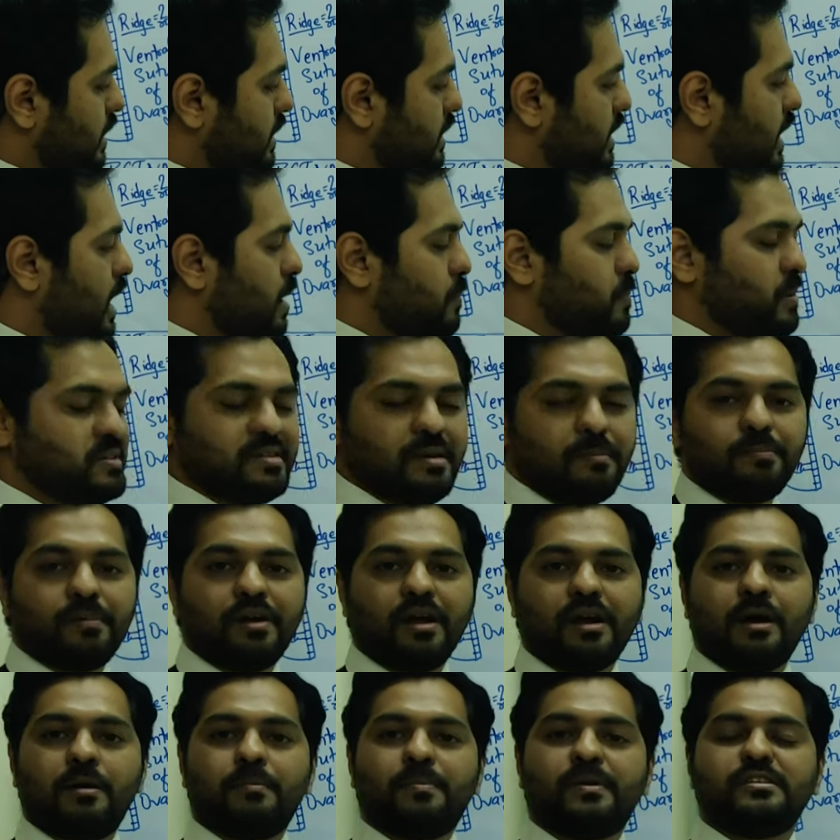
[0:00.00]
यहाँ पे
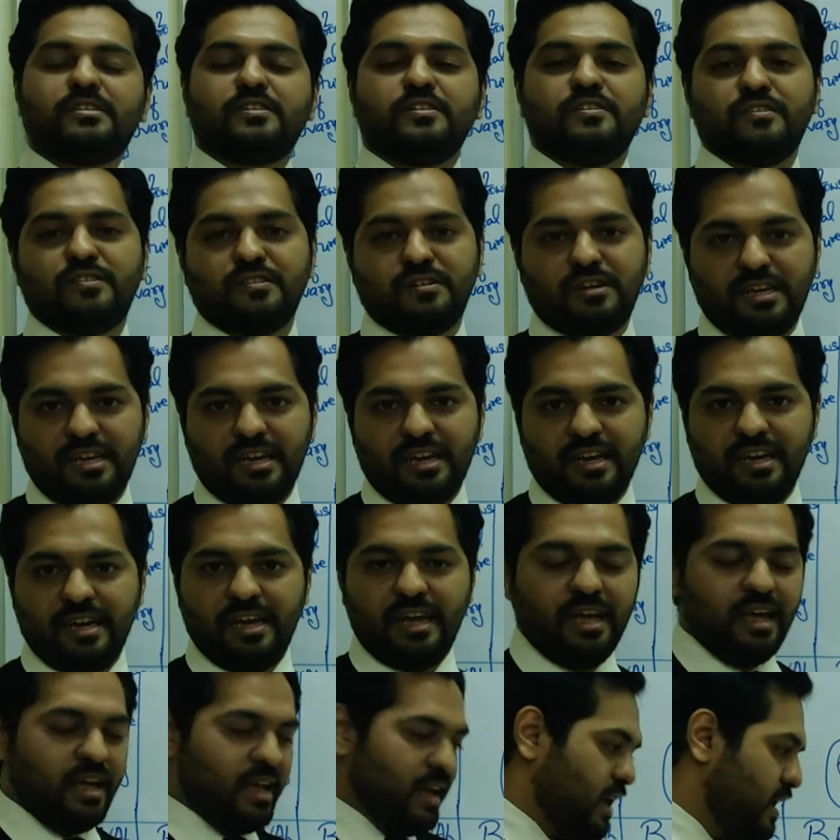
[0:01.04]
सेप्टा का प्रेजेंस नहीं है
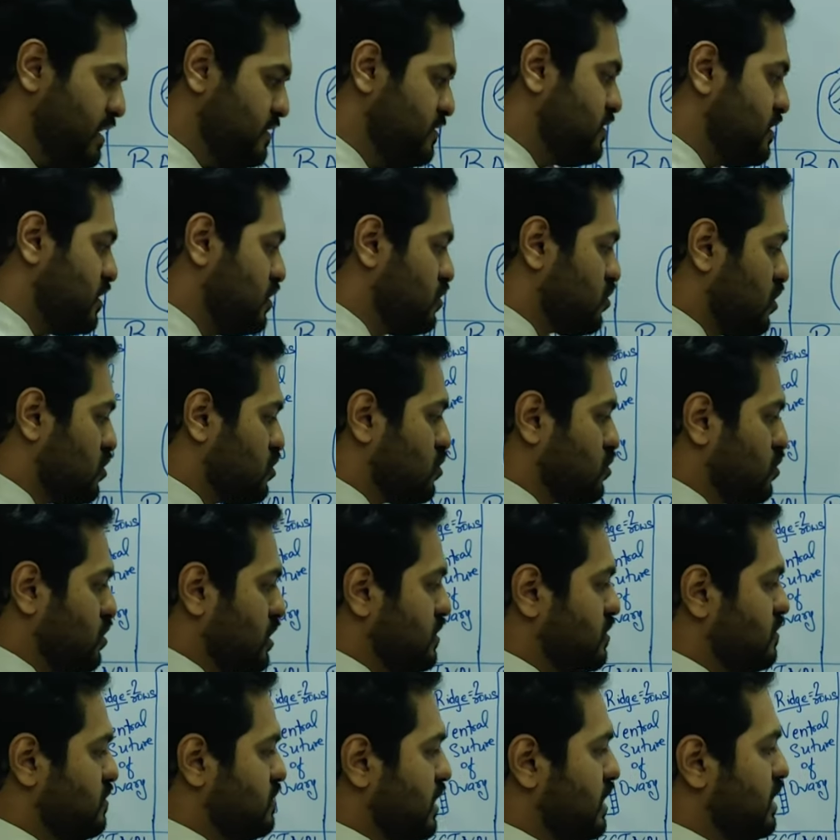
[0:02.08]
हेंस इट इज ऑल्सो
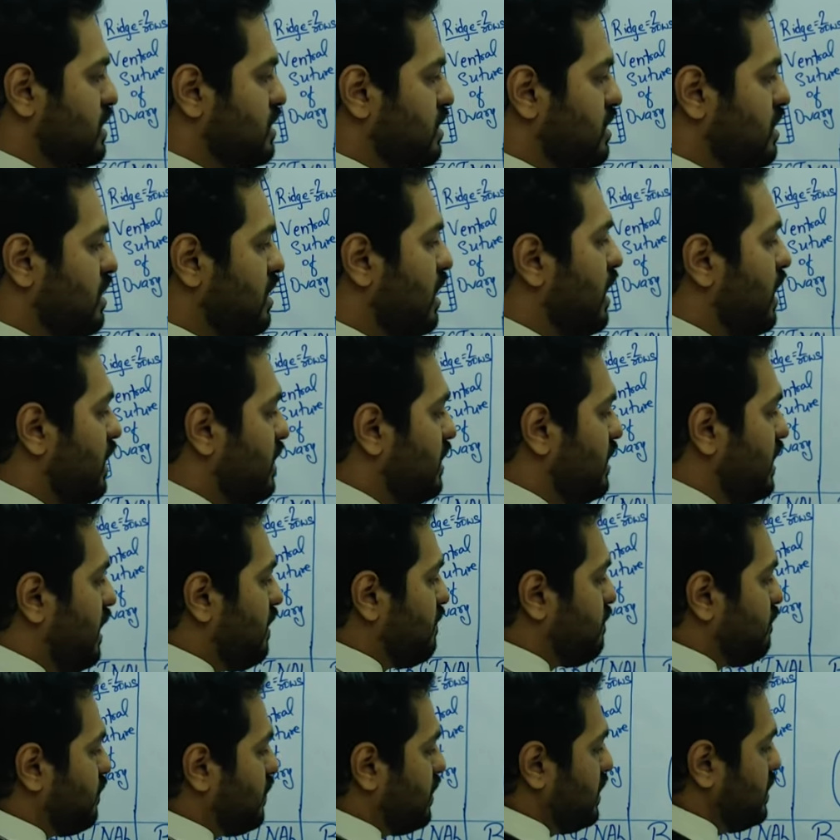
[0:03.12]
नोन एज सेंट्रल
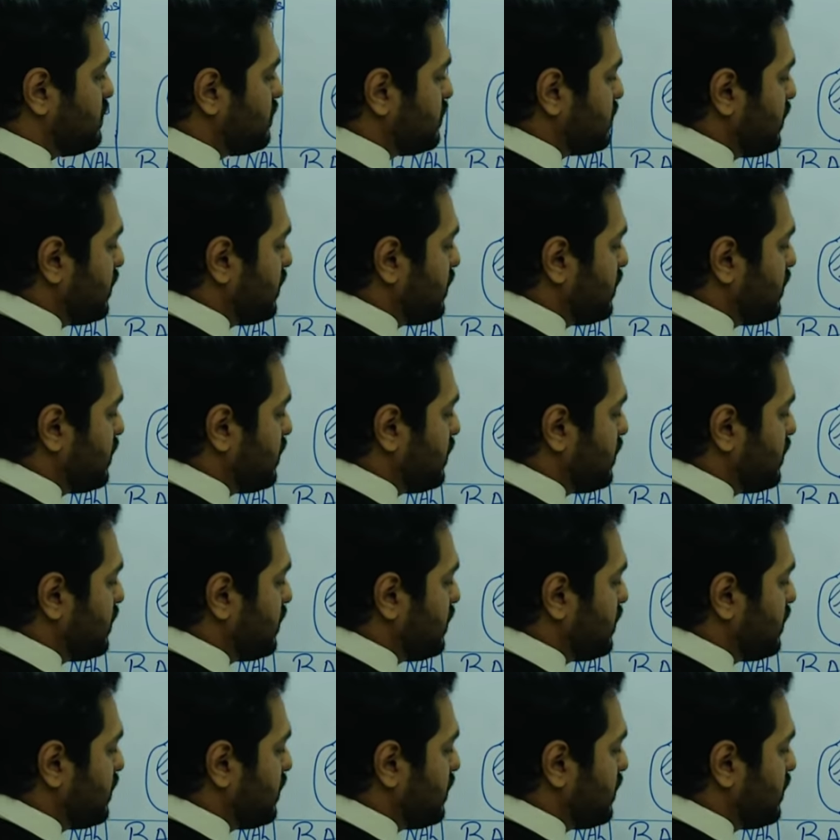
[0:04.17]
या फ्री